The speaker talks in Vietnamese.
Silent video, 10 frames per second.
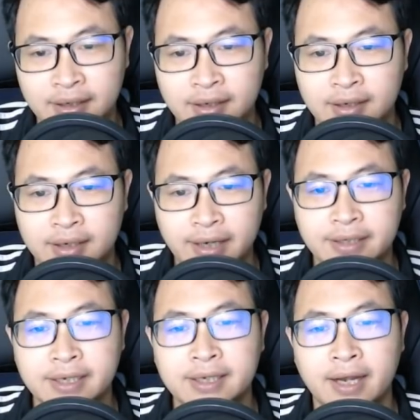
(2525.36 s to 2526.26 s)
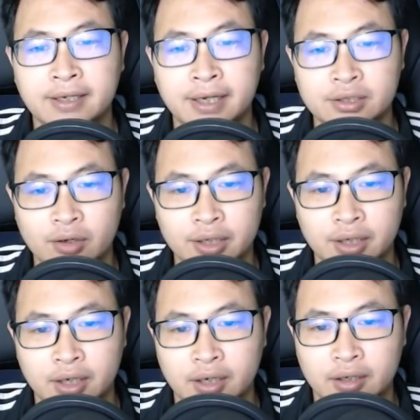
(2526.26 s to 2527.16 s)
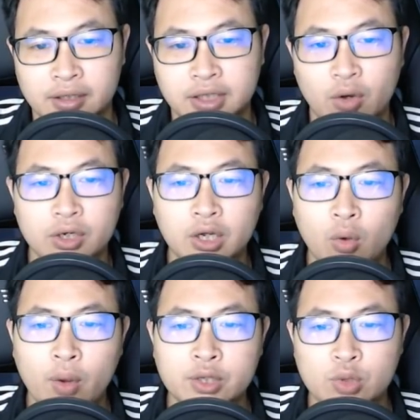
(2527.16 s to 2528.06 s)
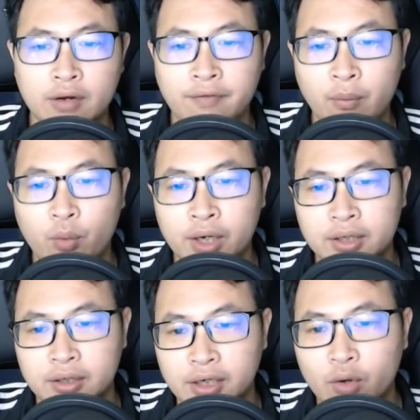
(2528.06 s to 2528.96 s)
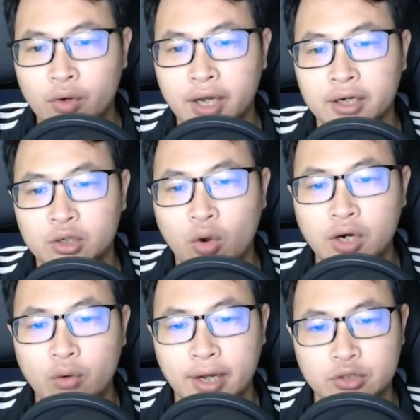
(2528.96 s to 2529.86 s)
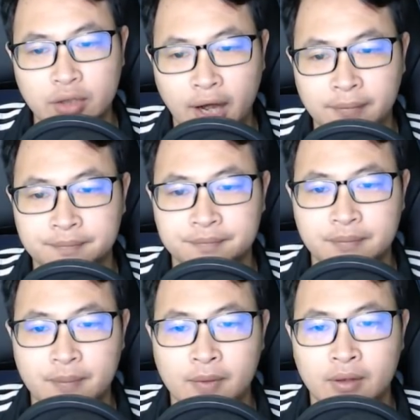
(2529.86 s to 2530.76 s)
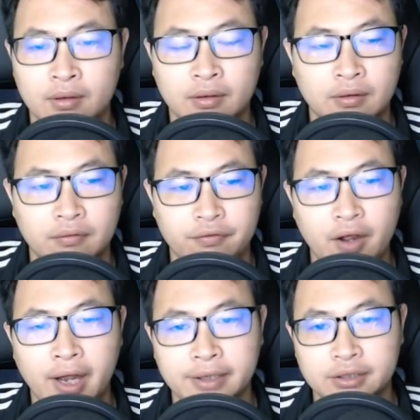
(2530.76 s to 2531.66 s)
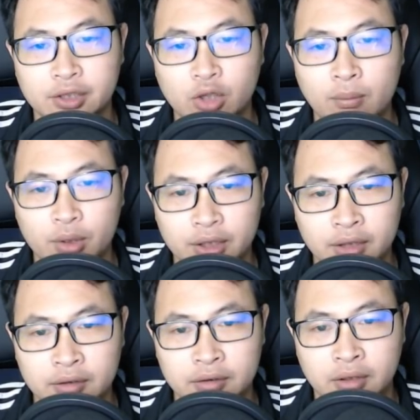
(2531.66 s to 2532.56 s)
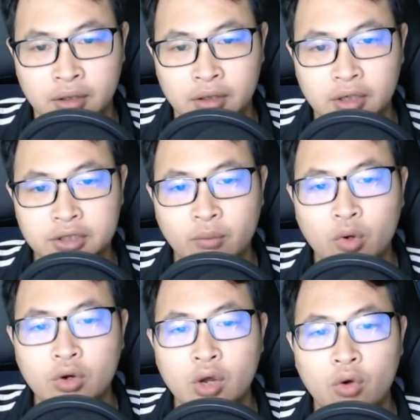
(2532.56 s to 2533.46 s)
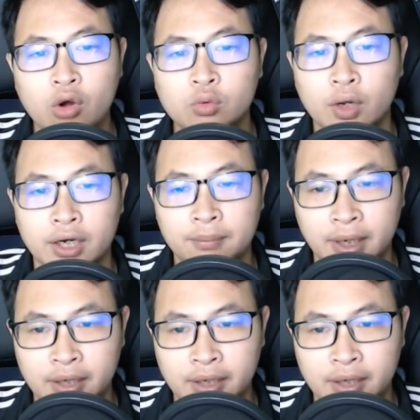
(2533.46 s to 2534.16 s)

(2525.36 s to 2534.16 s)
Khách khí rồi, sau đừng có quên truyền pháp quyết điều khiển khô lâu này cho ta. Phương Hành cười to một tiếng, ở trong khô lâu ôm quyền ập lễ.